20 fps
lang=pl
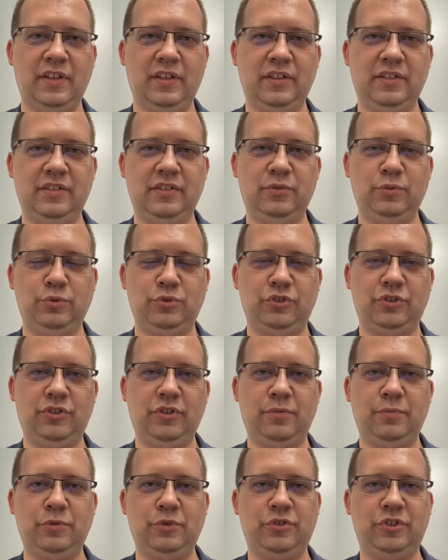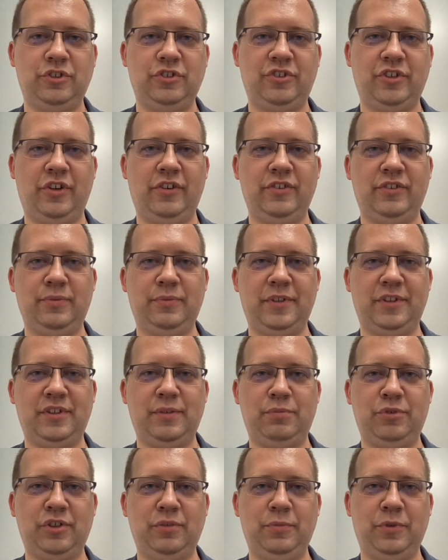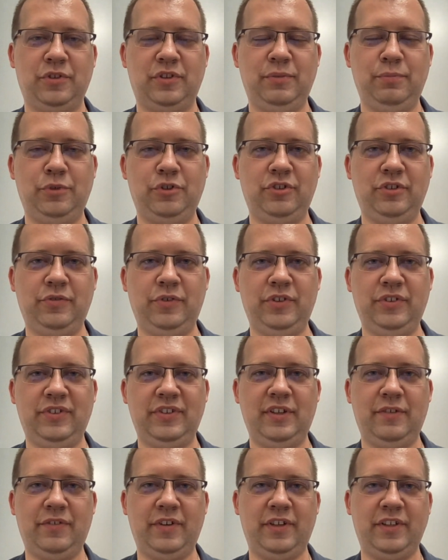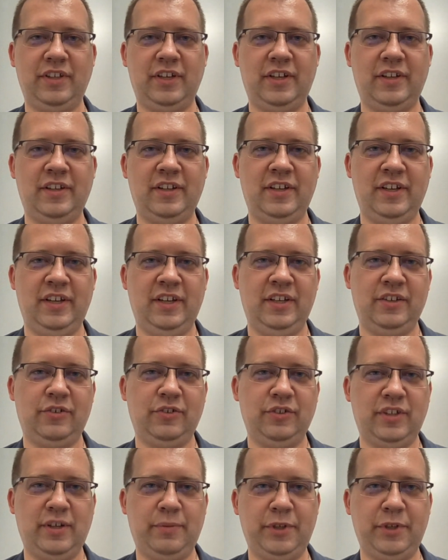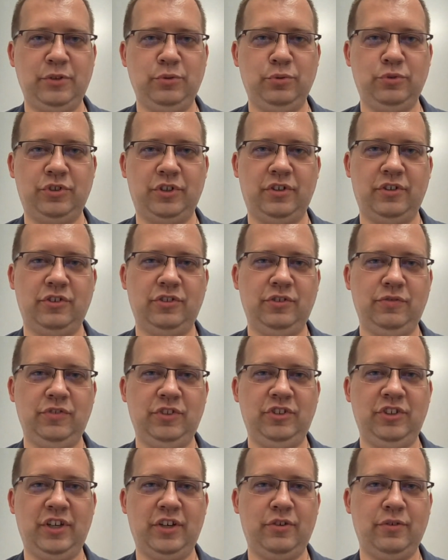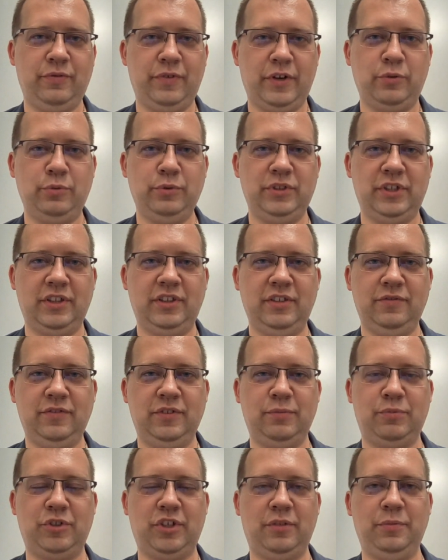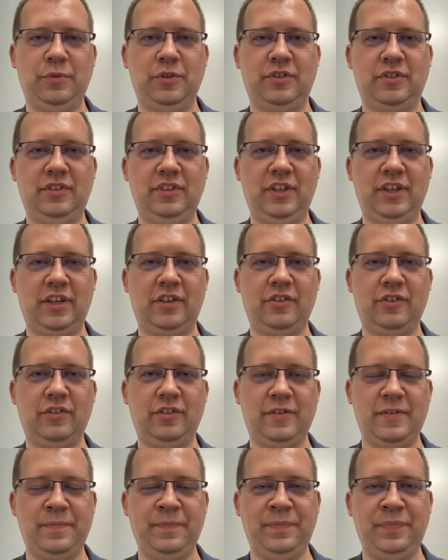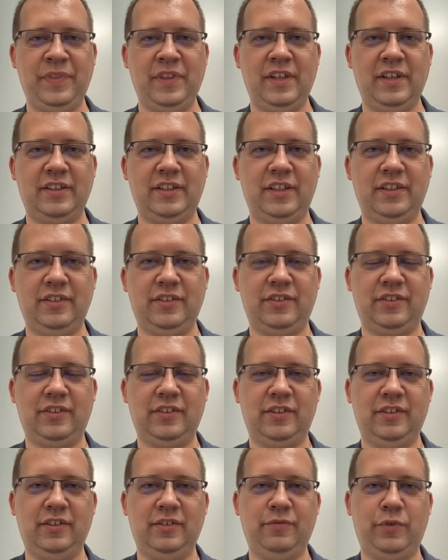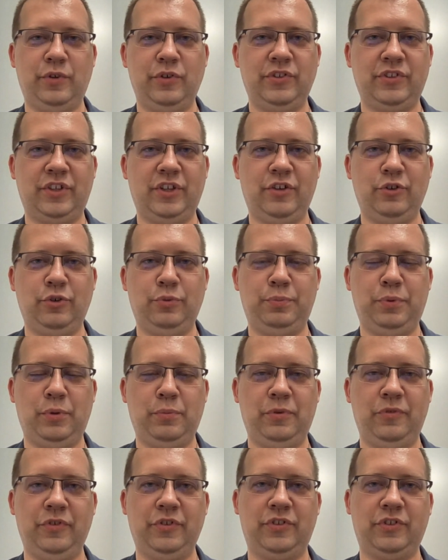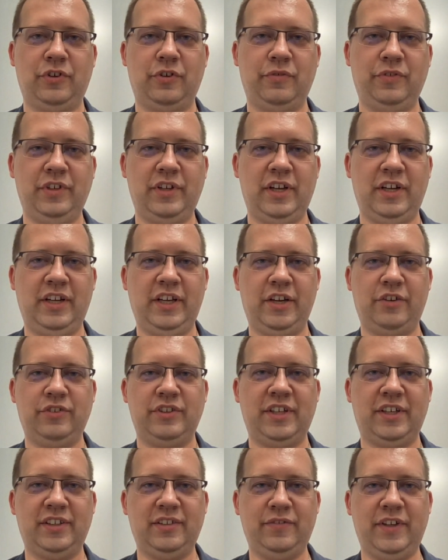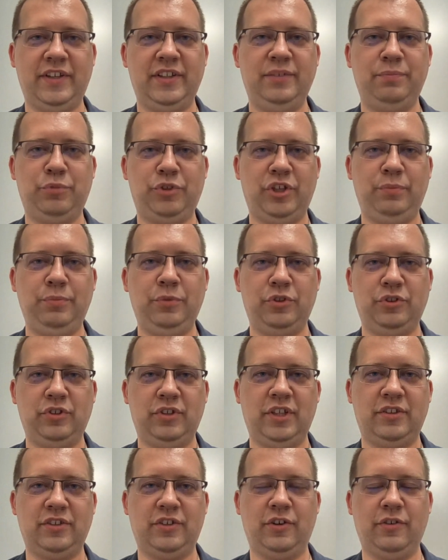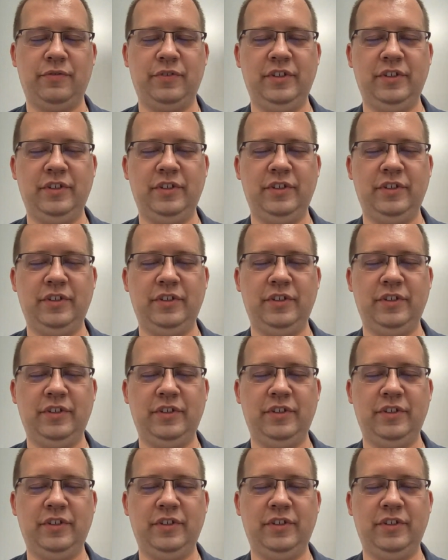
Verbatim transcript: uczniom uczęszczającym na te przedmioty możliwość zdawania go na maturze. Oczywiście jako fakultatywny przedmiot, nie jako ten z wąskiej grupy obowiązkowych, ale jako tak zwany przedmiot dodatkowy.